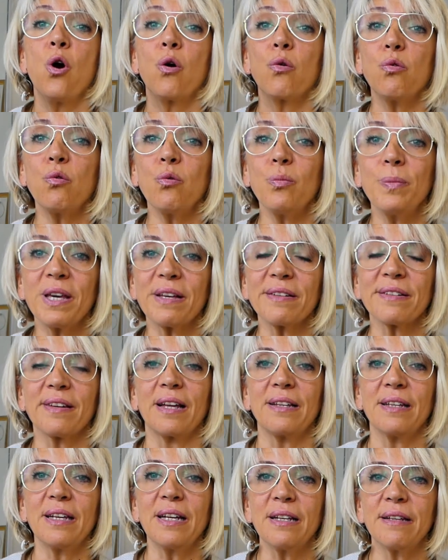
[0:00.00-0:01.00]
ou bien
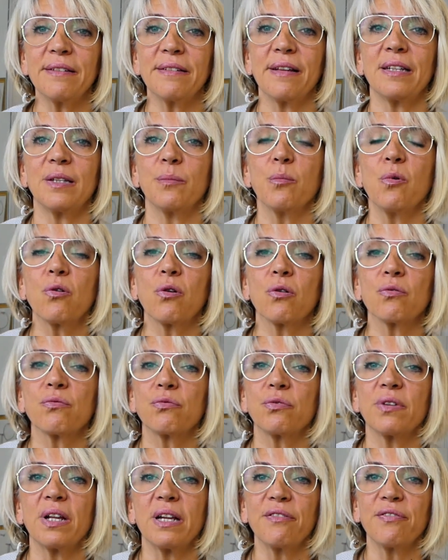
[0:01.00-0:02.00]
scanner les aliments quand
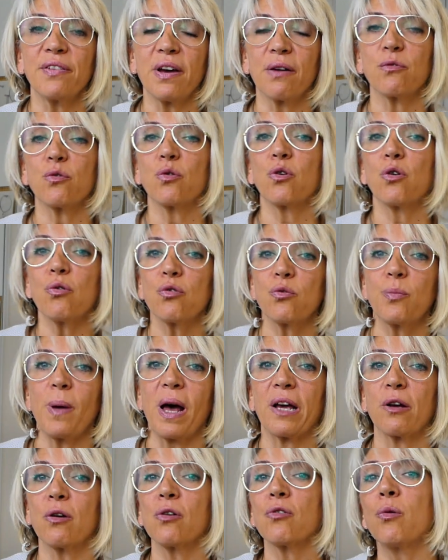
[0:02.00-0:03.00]
vous allez faire vos courses
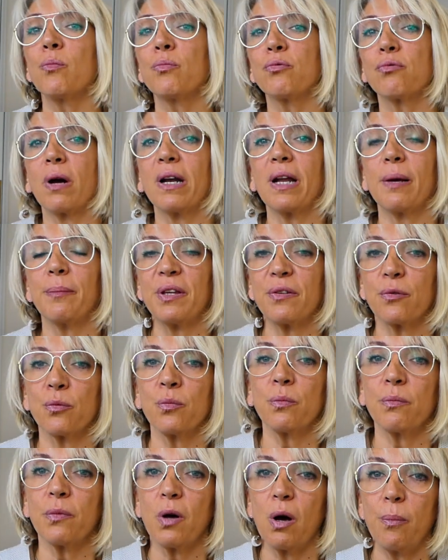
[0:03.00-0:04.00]
par exemple ou à la
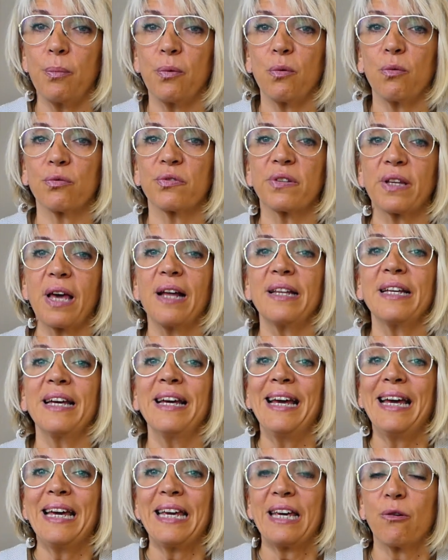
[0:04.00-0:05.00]
maison. Hop, on scanne
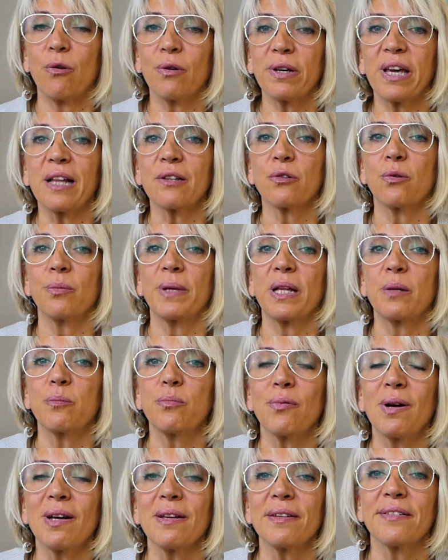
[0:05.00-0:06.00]
et on regarde combien de
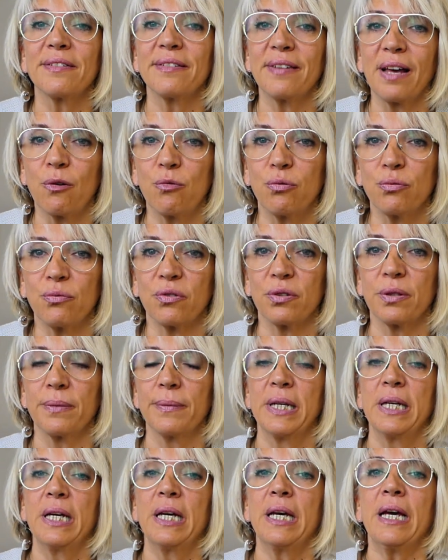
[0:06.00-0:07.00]
points ça coûte
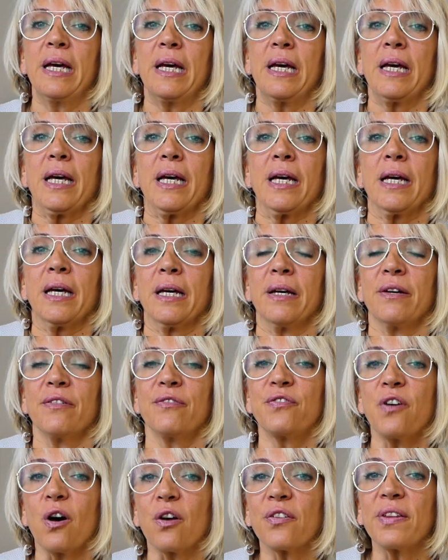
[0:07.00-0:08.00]

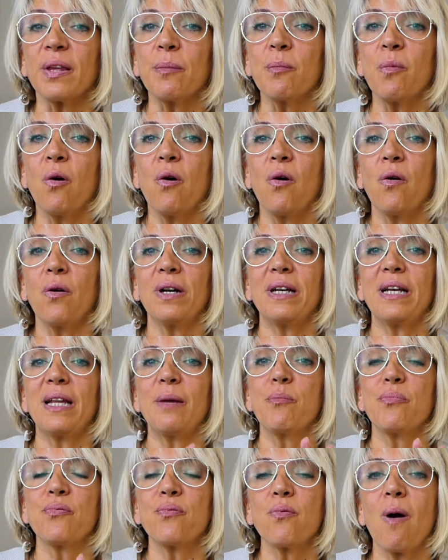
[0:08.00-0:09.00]
forcément, les
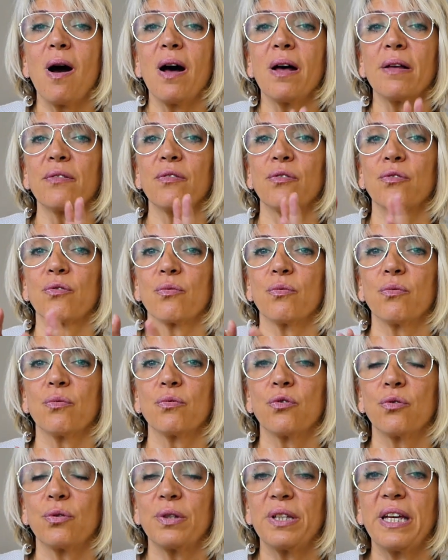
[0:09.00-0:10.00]
points sont
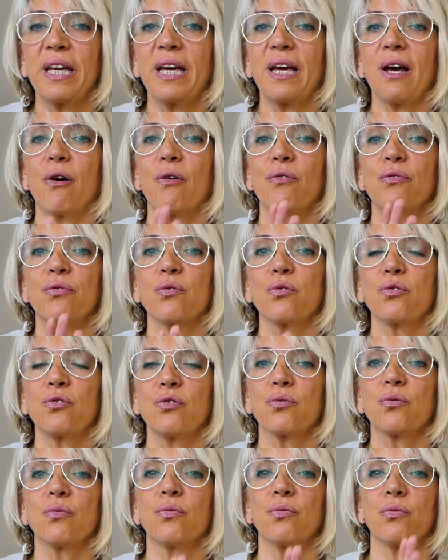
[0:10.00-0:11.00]
donnés en
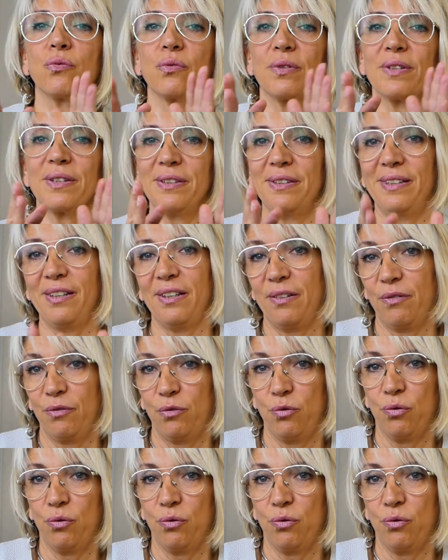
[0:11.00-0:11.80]
fonction des,